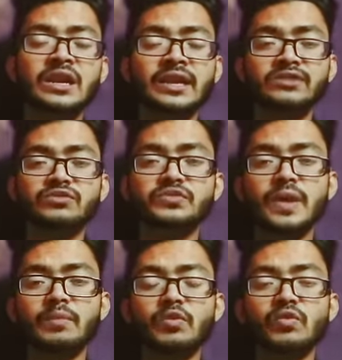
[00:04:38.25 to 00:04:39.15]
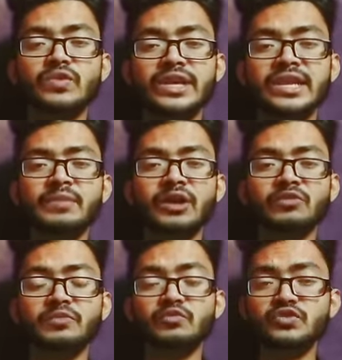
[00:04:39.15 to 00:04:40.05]
लेकिन दोस्तों आप लोगों को ये नहीं
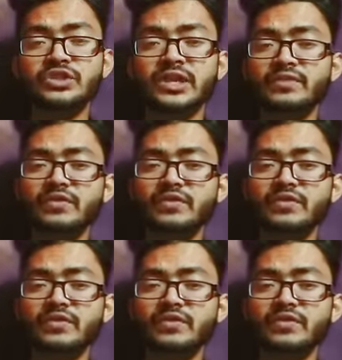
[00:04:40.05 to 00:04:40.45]
मालूम कि उस जी